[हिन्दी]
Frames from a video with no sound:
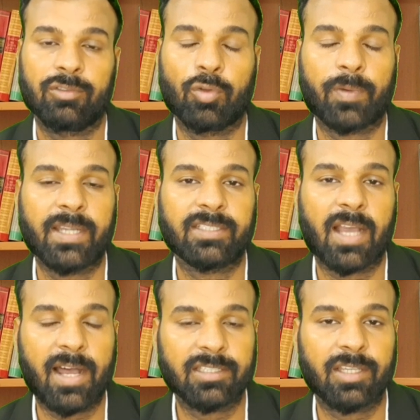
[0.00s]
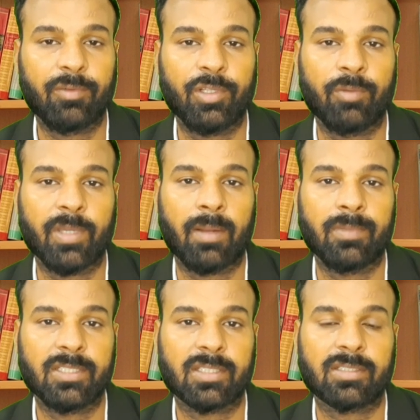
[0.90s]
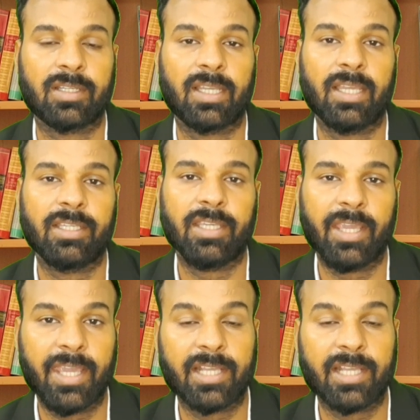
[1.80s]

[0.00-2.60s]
सो फ्रेंड्स आज की वीडियो में हम डिस्कस करेंगे कि